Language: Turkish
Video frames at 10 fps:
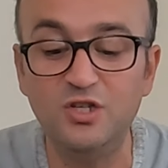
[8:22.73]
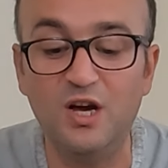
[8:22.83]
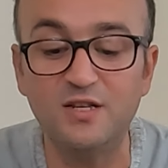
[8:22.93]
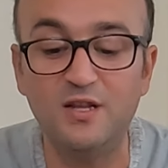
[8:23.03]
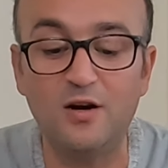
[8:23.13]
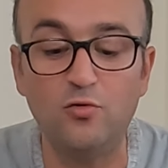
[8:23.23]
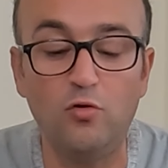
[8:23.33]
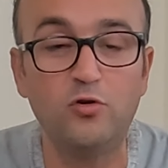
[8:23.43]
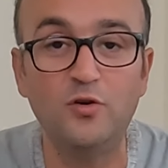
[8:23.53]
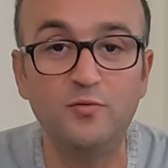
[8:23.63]
cihazlarda
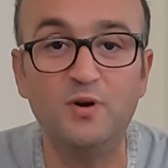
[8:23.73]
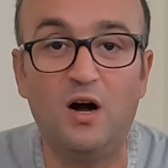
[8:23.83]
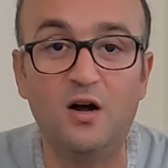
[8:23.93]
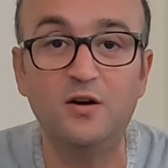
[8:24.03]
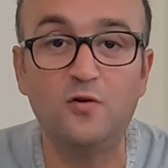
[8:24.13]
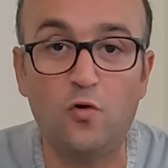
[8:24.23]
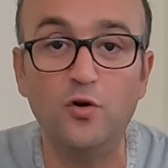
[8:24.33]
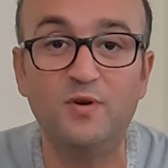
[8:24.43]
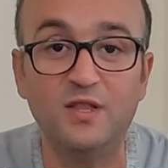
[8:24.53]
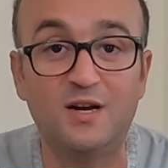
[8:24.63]
olduğu gibi bir ağırlık
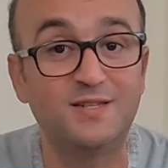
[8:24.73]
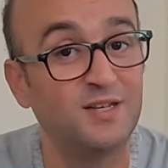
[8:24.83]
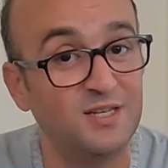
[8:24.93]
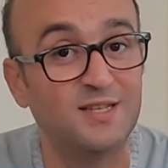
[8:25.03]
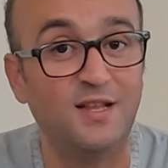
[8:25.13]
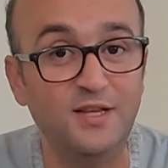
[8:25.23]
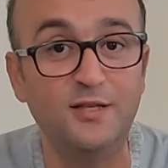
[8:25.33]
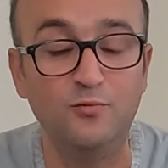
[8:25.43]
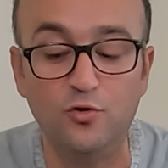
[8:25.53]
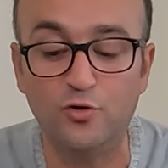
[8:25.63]
koymadılarsa ki
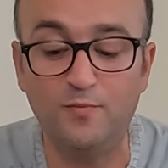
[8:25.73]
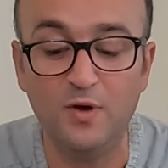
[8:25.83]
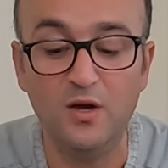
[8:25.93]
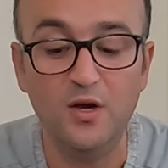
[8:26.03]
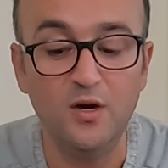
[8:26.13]
zannetmiyorum